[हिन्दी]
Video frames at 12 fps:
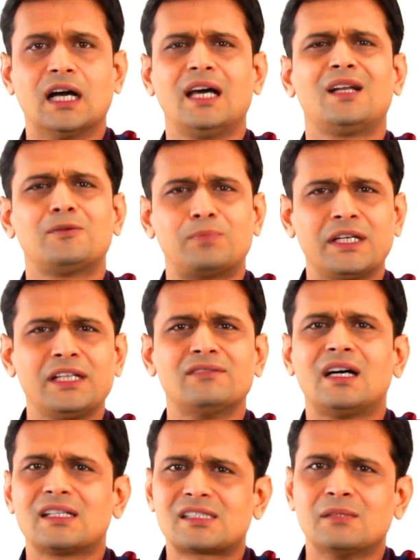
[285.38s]
घर
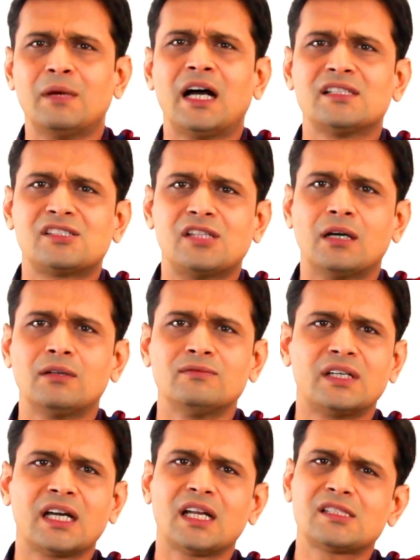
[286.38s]
परिवार समाज धर्म
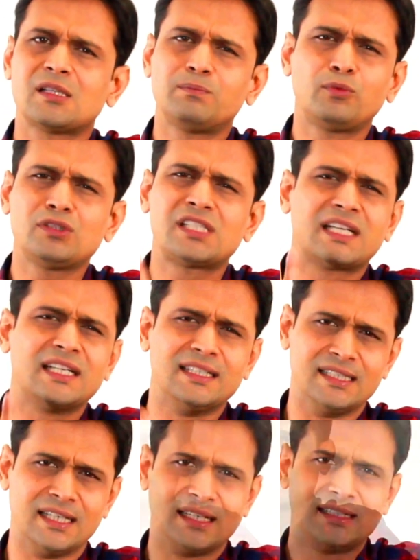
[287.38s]
वगैरह सब कुछ
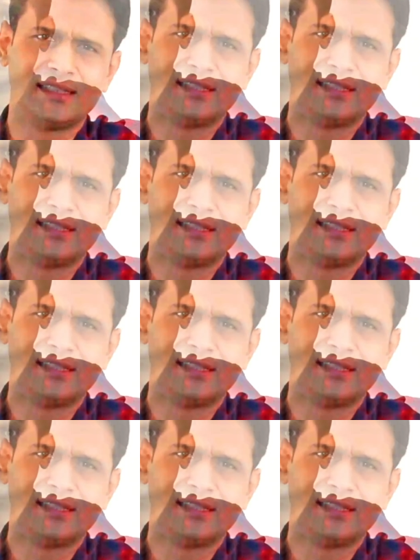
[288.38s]
सेकेंडरी है